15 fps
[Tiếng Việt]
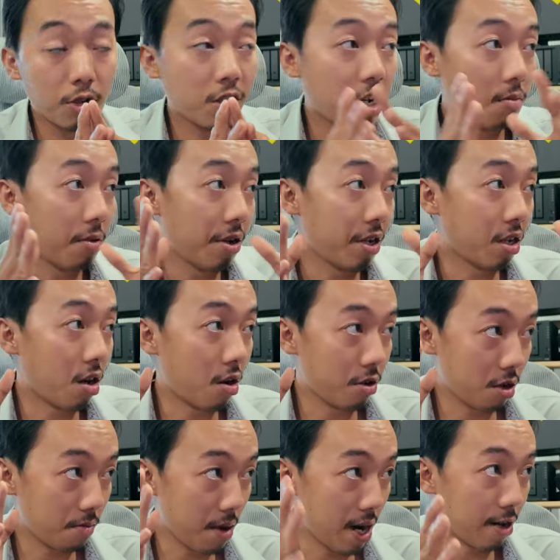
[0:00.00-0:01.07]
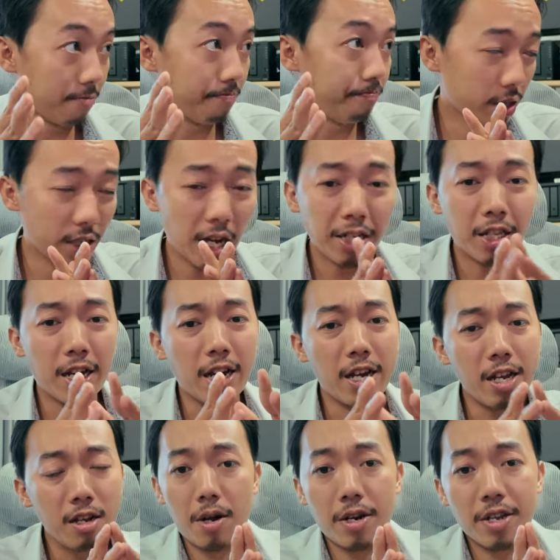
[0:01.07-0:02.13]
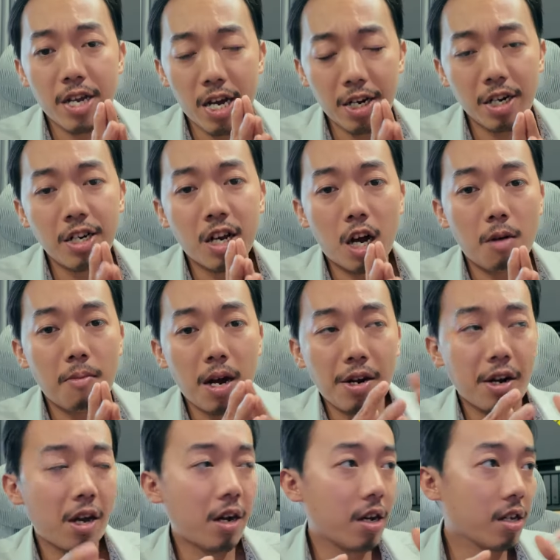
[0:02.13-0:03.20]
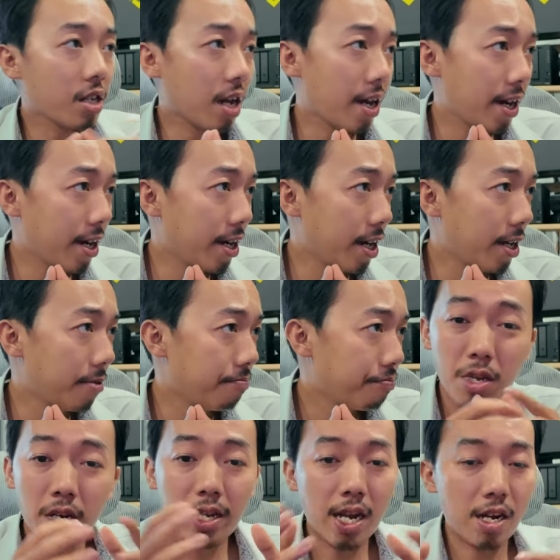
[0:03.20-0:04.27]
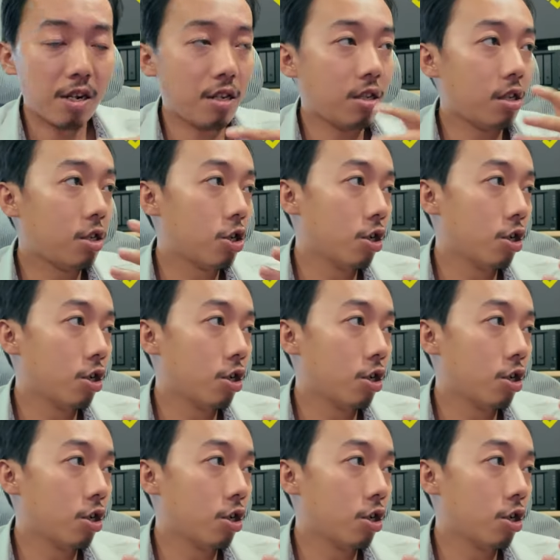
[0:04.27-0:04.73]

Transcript: channel bọn này nó địa bàn phải sai đấy mà để dạng đấy nhỏ bạn đừng ấy tha mình cạn là gì